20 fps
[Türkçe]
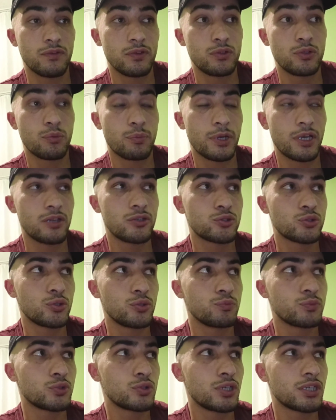video
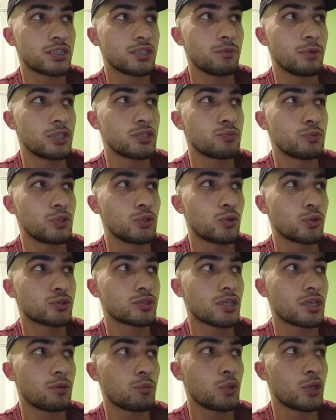paylaşıyordum sürekli
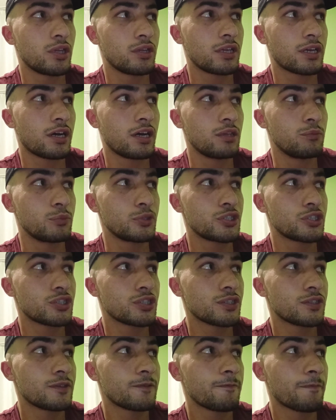5090 abonede
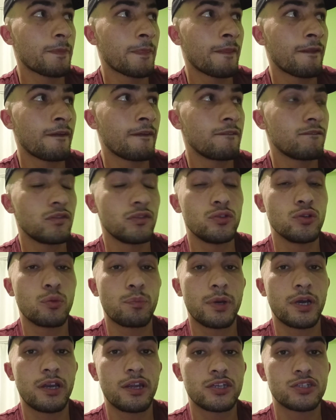kalmış video
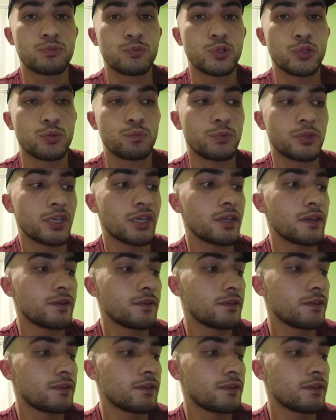paylaşmıyorum diye.